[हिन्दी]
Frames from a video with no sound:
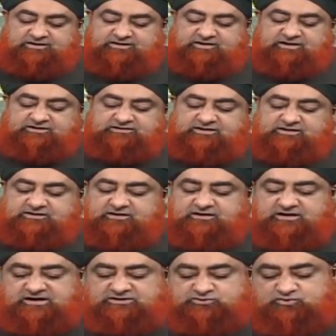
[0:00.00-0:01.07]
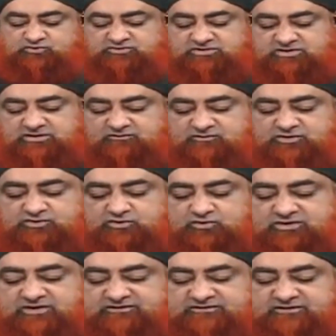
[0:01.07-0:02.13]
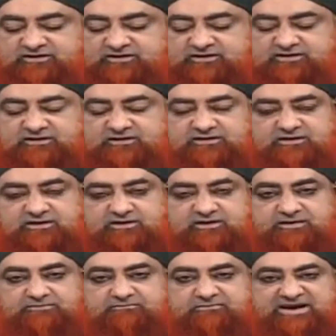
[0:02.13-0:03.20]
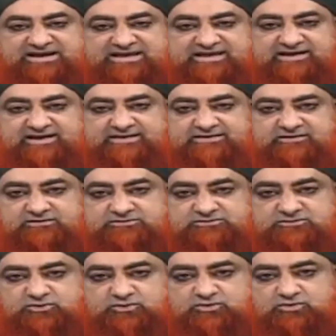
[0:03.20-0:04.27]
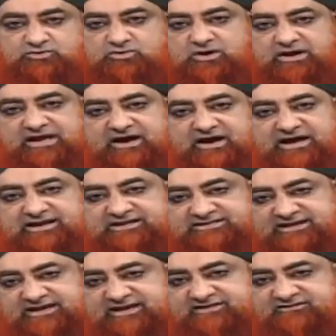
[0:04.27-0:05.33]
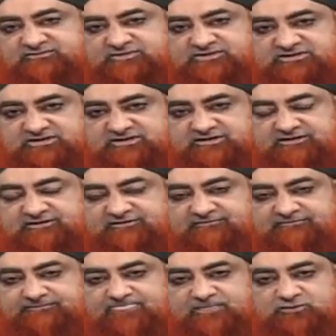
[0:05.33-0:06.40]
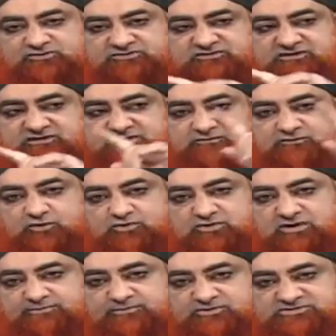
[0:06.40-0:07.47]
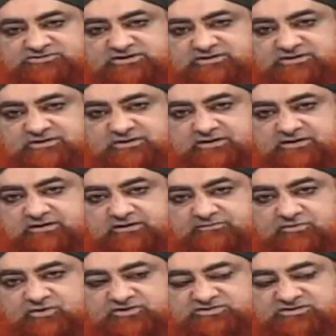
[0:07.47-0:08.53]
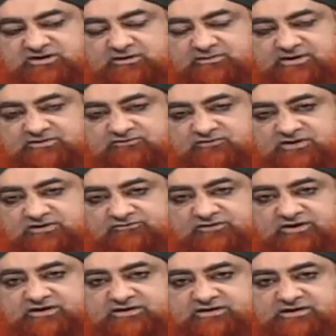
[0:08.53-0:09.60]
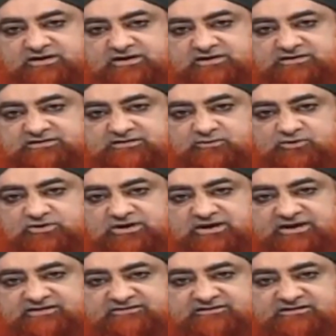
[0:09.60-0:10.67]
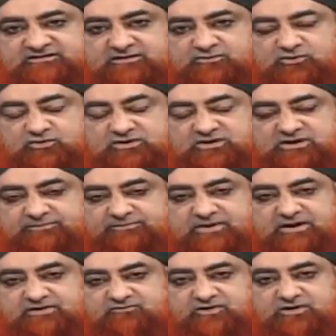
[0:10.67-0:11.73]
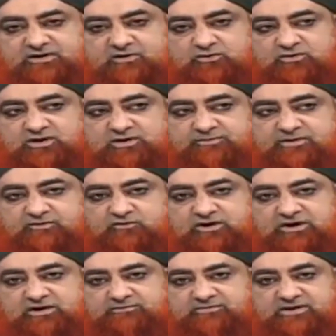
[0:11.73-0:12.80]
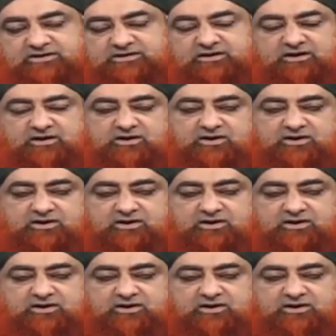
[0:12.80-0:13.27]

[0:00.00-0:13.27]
ये कहते हैं कि ख़ातून थी वो यूके से मक्के गईं तो हालत हैज़ में थी तो सीधी वो होटल पहुंच गईं पहुंचने के बाद वहाँ वेट किया जब उनका हैज़ ख़त्म हो गया पाक वगैरह होकर फिर वो हरम गईं